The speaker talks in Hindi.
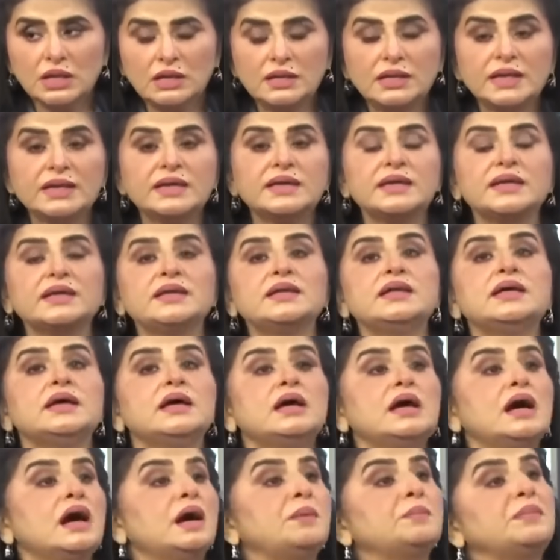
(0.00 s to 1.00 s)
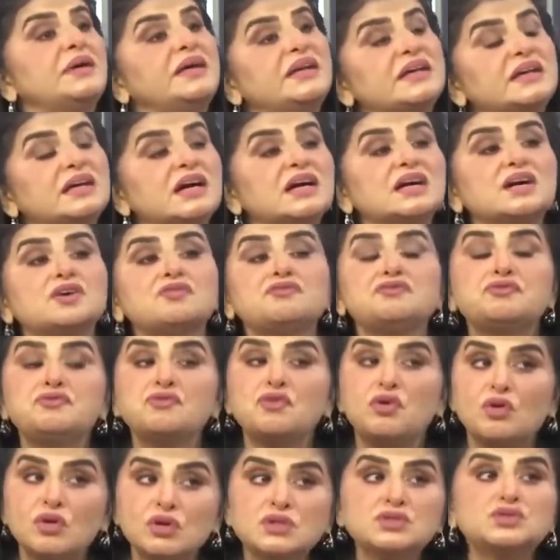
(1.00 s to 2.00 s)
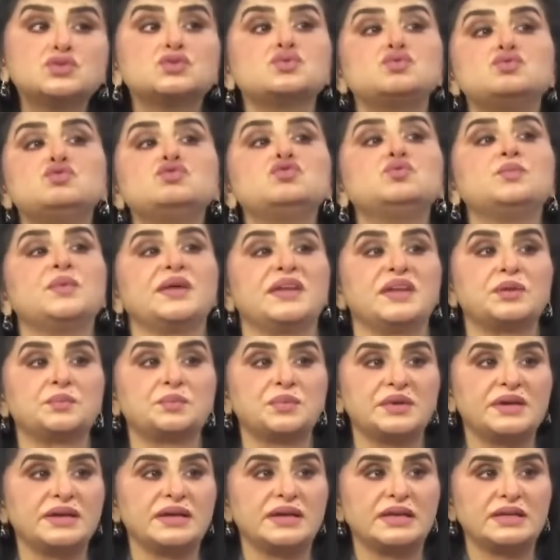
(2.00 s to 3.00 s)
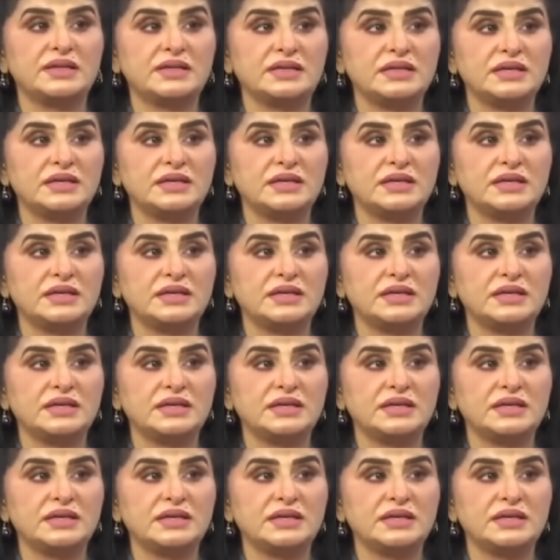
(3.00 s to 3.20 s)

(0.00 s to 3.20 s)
लेकिन अमेरिका का फॉल ज़रूर मैंने प्रिडिक्ट